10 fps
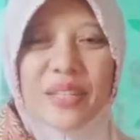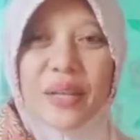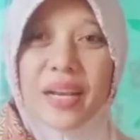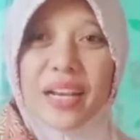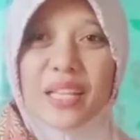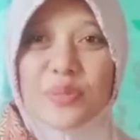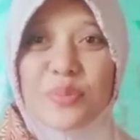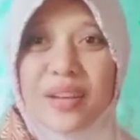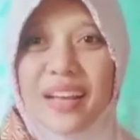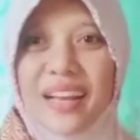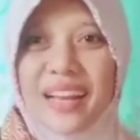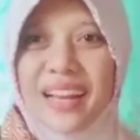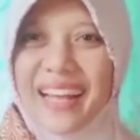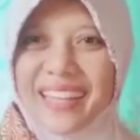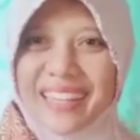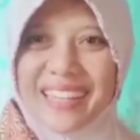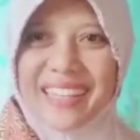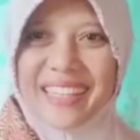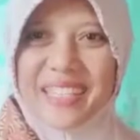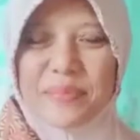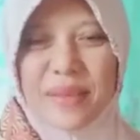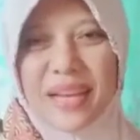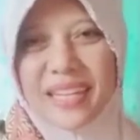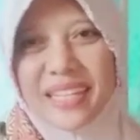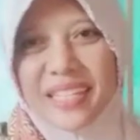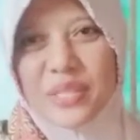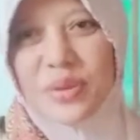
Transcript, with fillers: akan semoga laris manis